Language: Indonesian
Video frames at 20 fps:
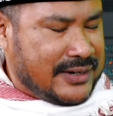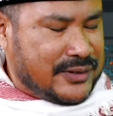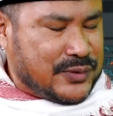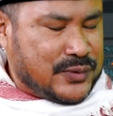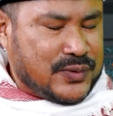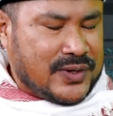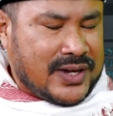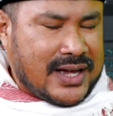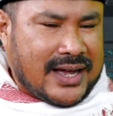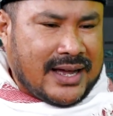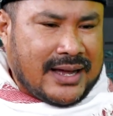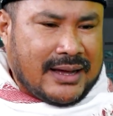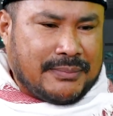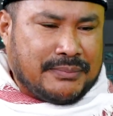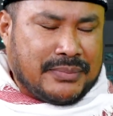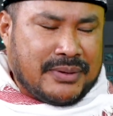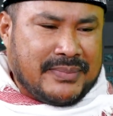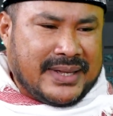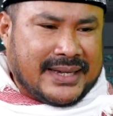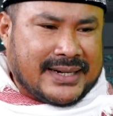dan juga
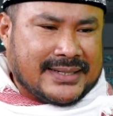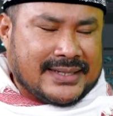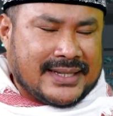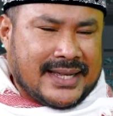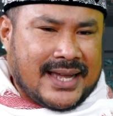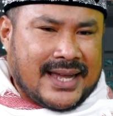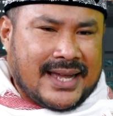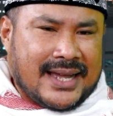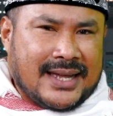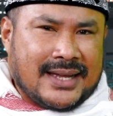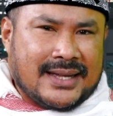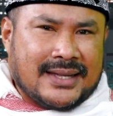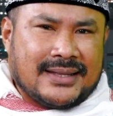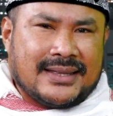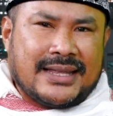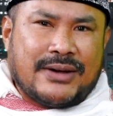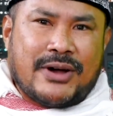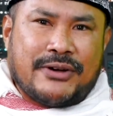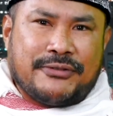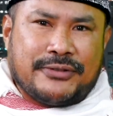pemirsa
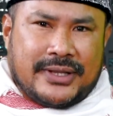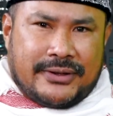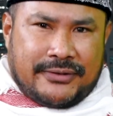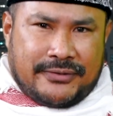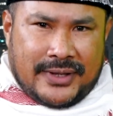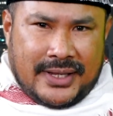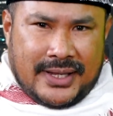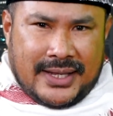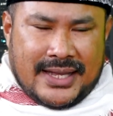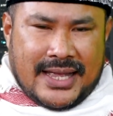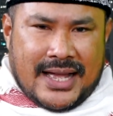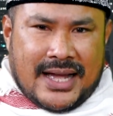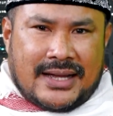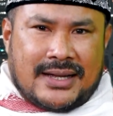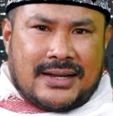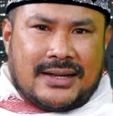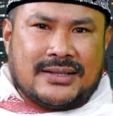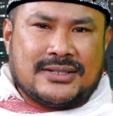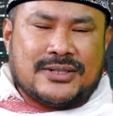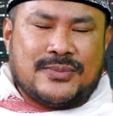Tawaf TV
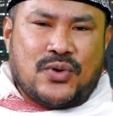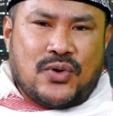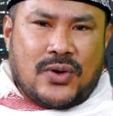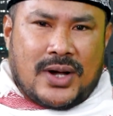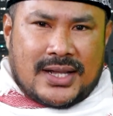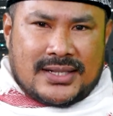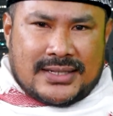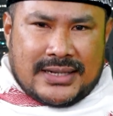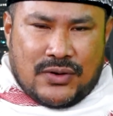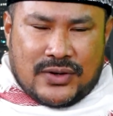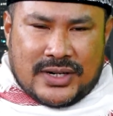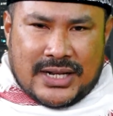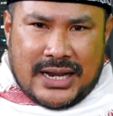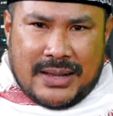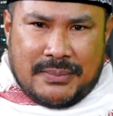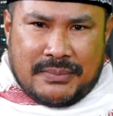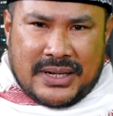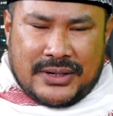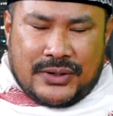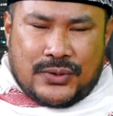yang semoga selalu
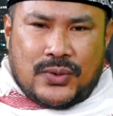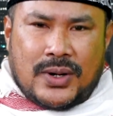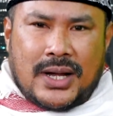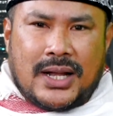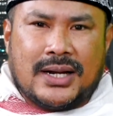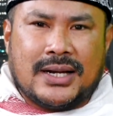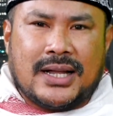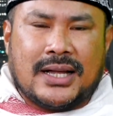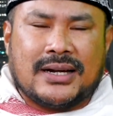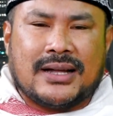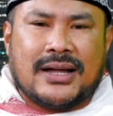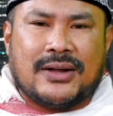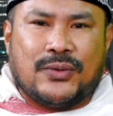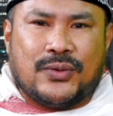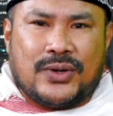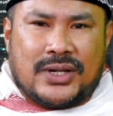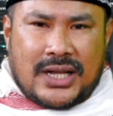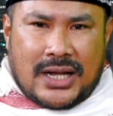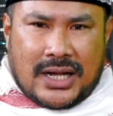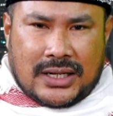dalam lindungan dan
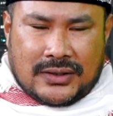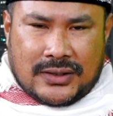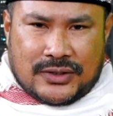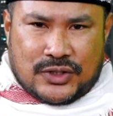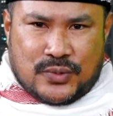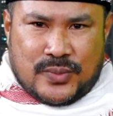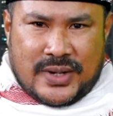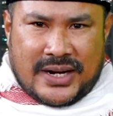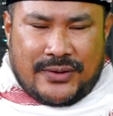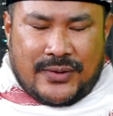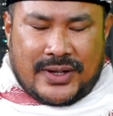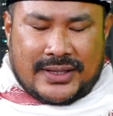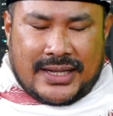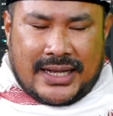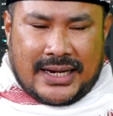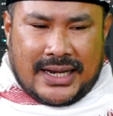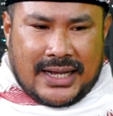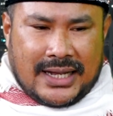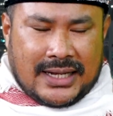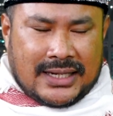karunia Allah Subhanahu wa
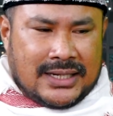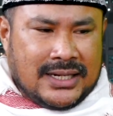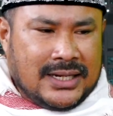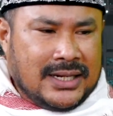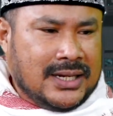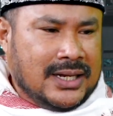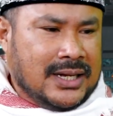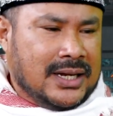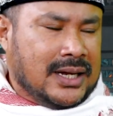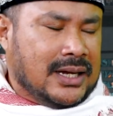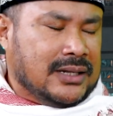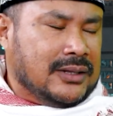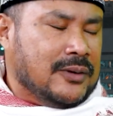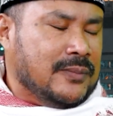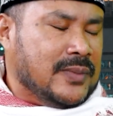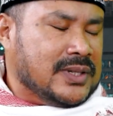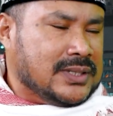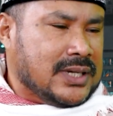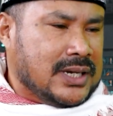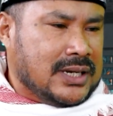taala.
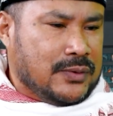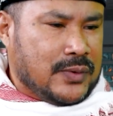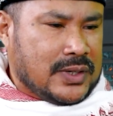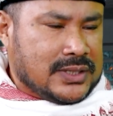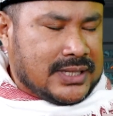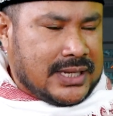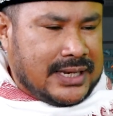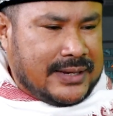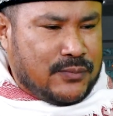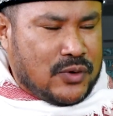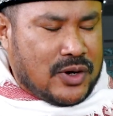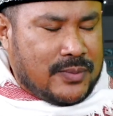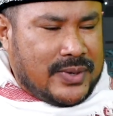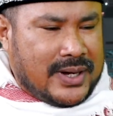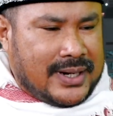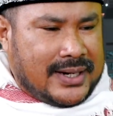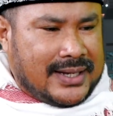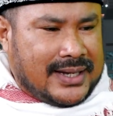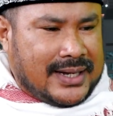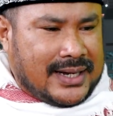Allahumma shalli wa sallim wa
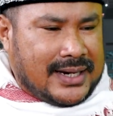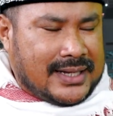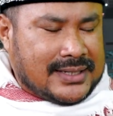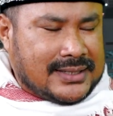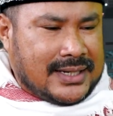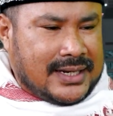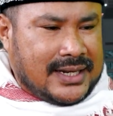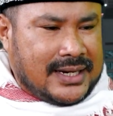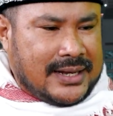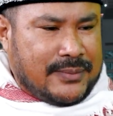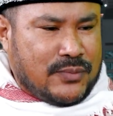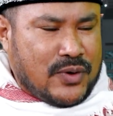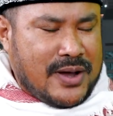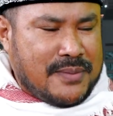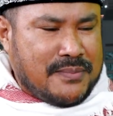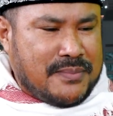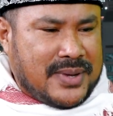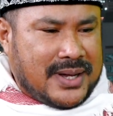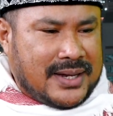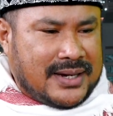barik ala sayyidina
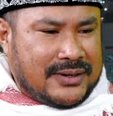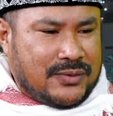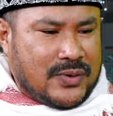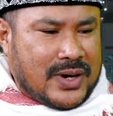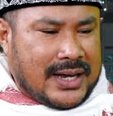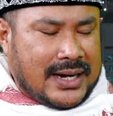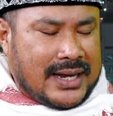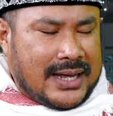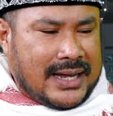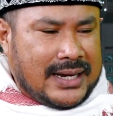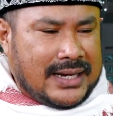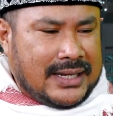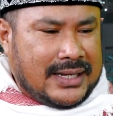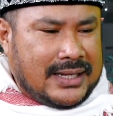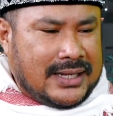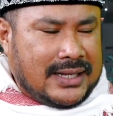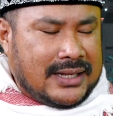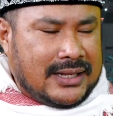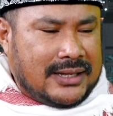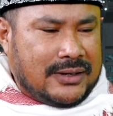Muhammad wa ala
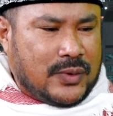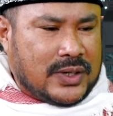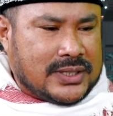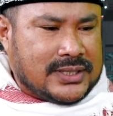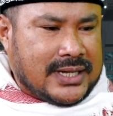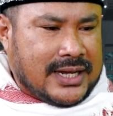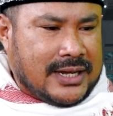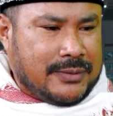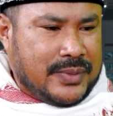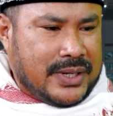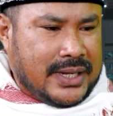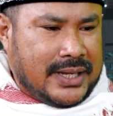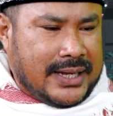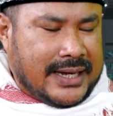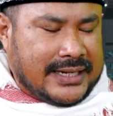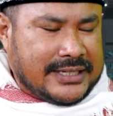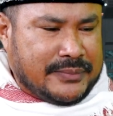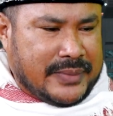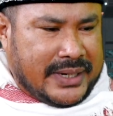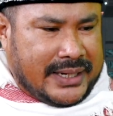alihi wa sahbihi
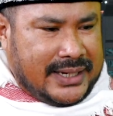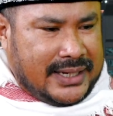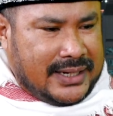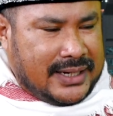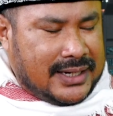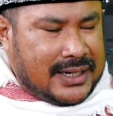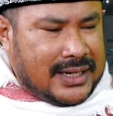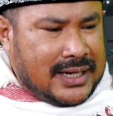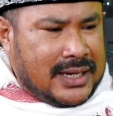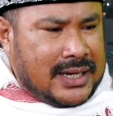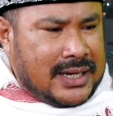ajmain.